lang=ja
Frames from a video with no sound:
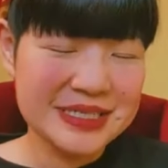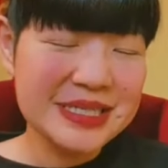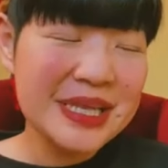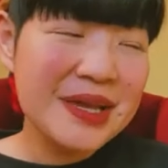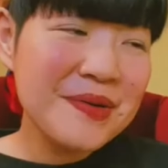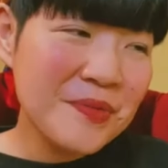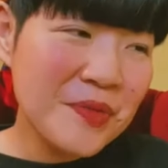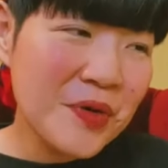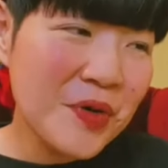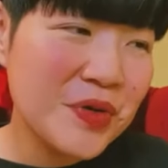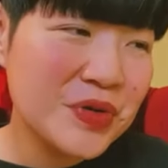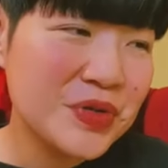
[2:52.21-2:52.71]

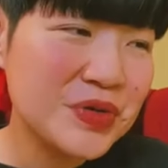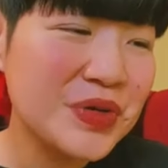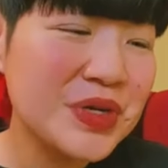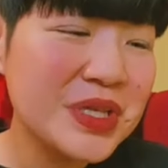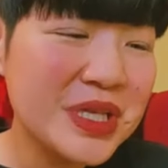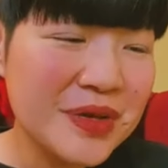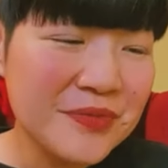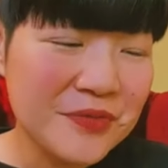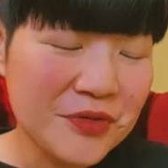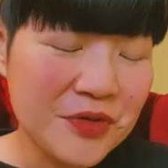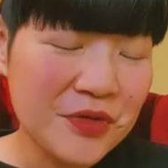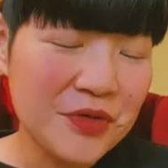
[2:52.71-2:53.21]
でも、それ
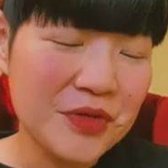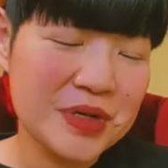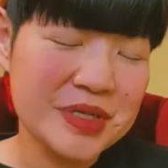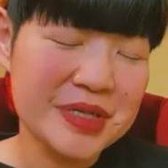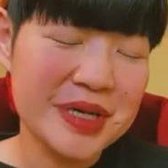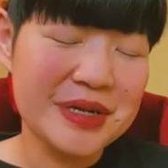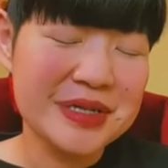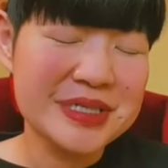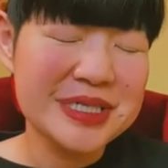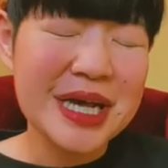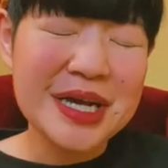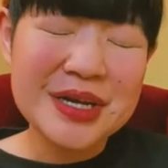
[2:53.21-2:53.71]
でも、
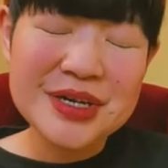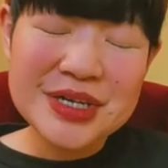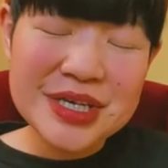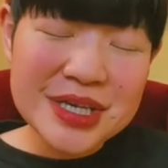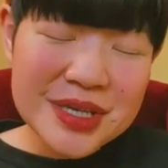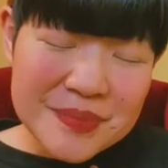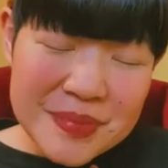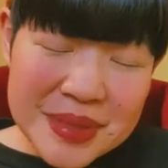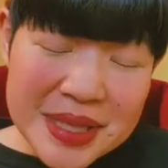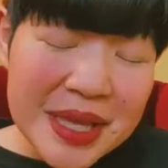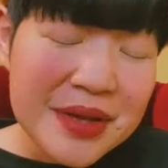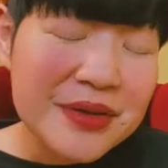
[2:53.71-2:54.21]
あの、作
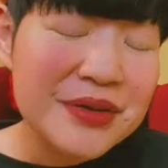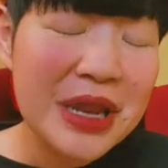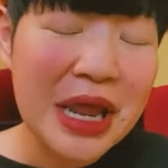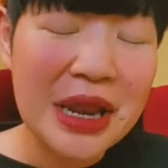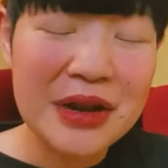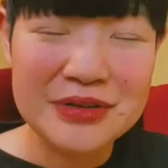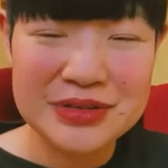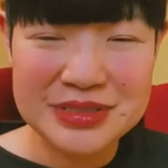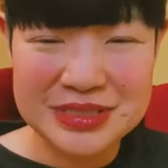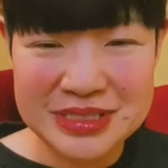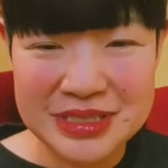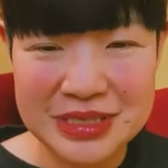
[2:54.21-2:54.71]
品見てくれ
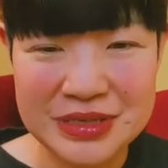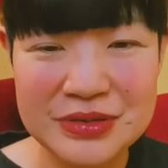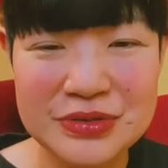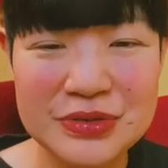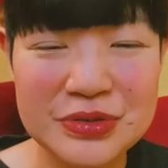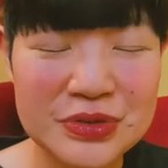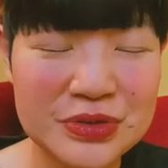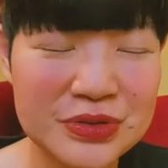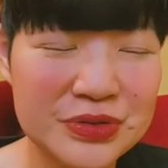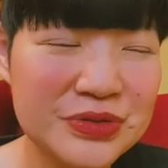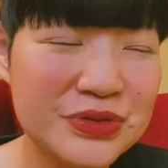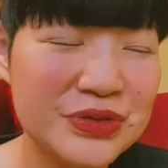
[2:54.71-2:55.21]
るって
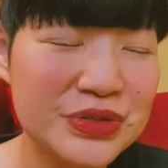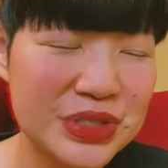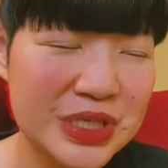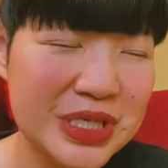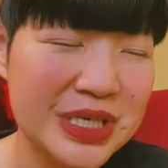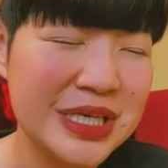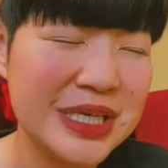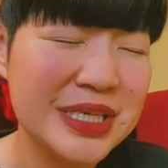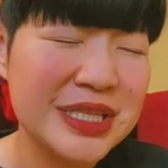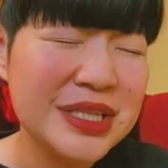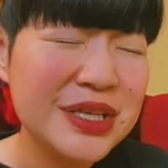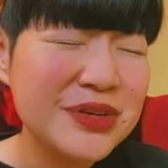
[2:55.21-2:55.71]
いう風
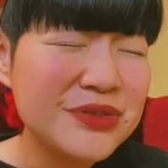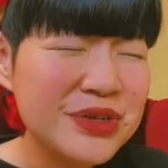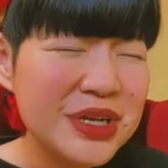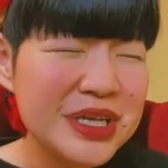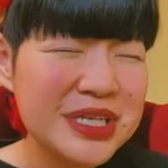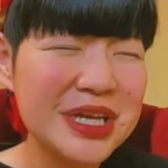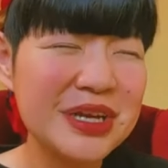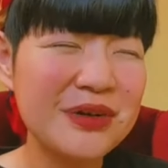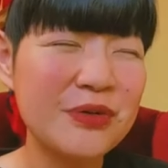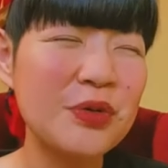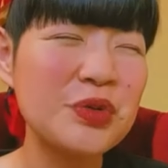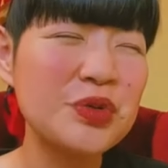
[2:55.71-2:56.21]
に言ってくれ
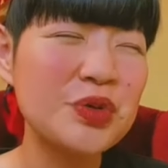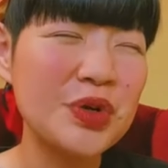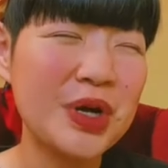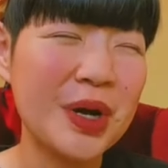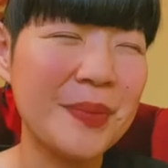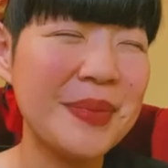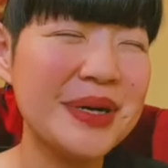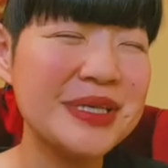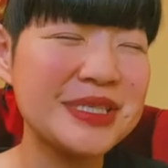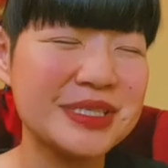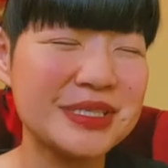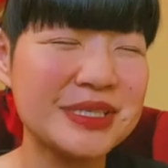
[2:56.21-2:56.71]
たことが
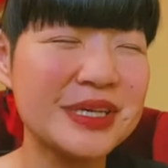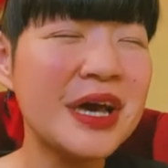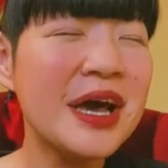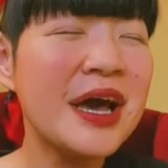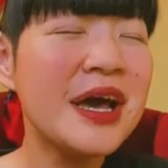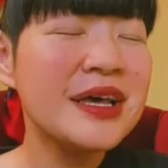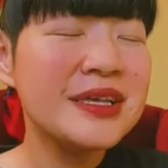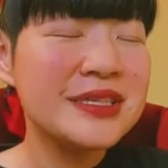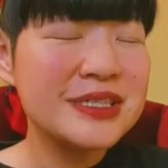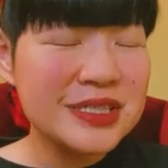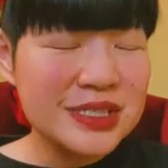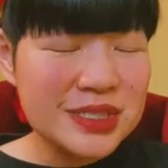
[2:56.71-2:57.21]
まず、
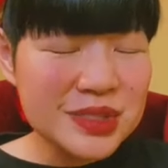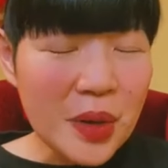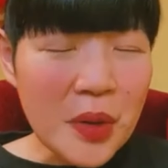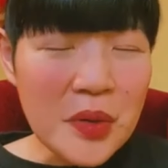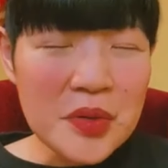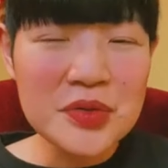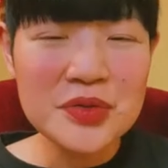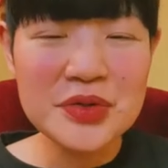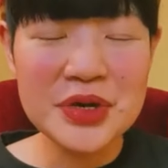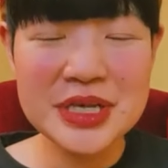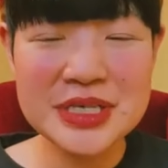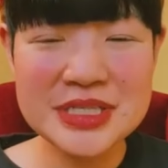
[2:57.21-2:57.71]
すご
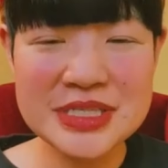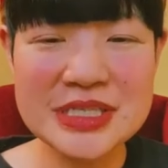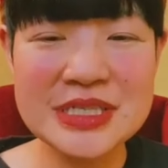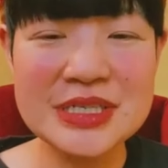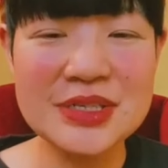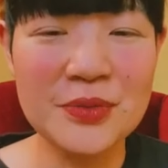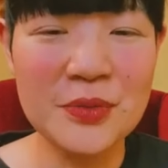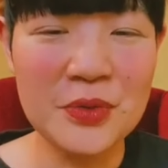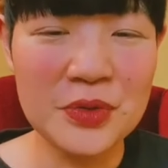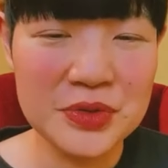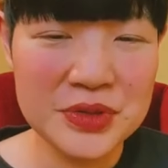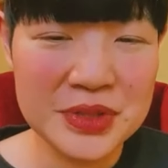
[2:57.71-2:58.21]
く嬉しい
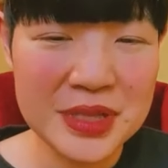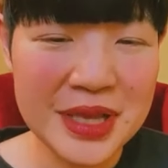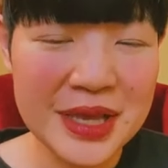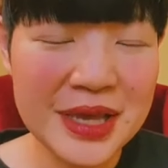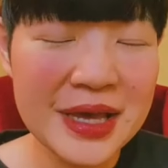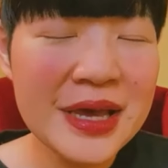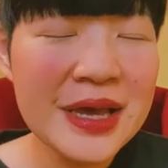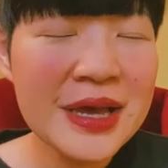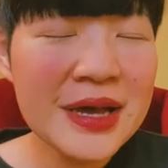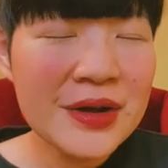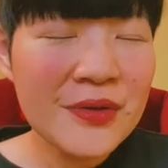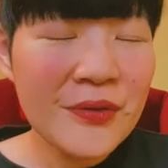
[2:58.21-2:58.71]
と思っ
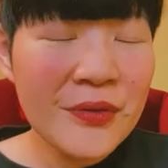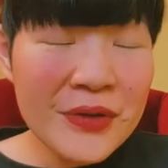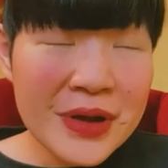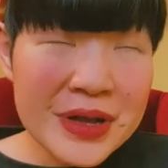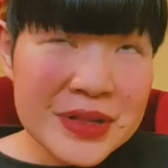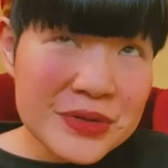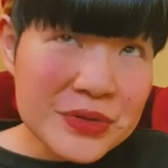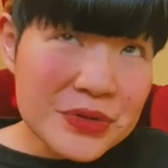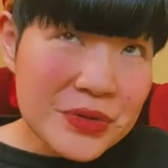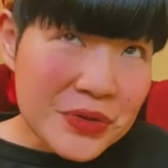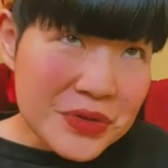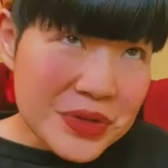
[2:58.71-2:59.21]
て、この
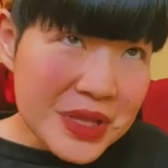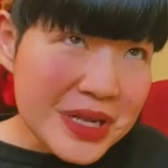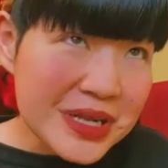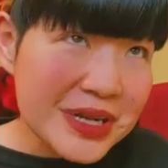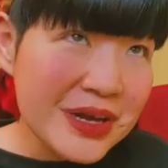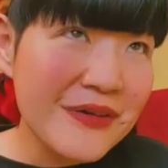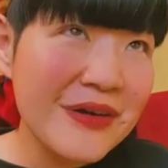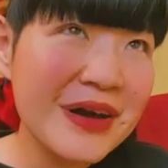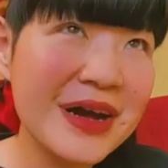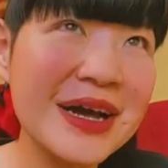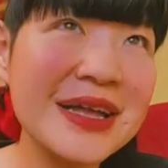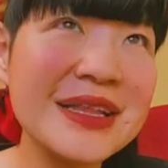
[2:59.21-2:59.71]
後どうなる
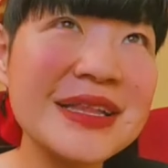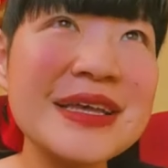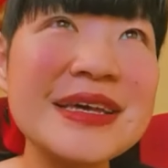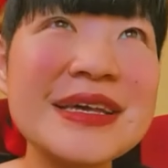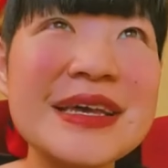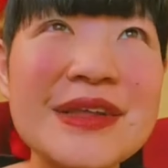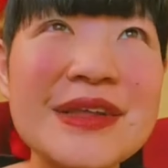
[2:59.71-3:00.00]
かわかんない